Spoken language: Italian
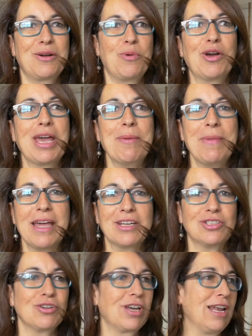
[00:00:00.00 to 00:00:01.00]
quello che è
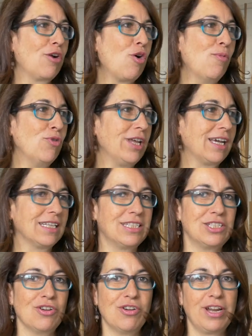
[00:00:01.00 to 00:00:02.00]
emerso è che la
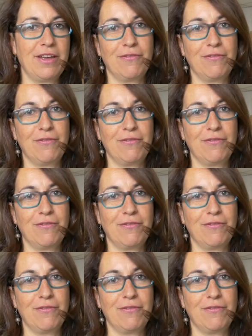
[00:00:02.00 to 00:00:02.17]
comunicazione è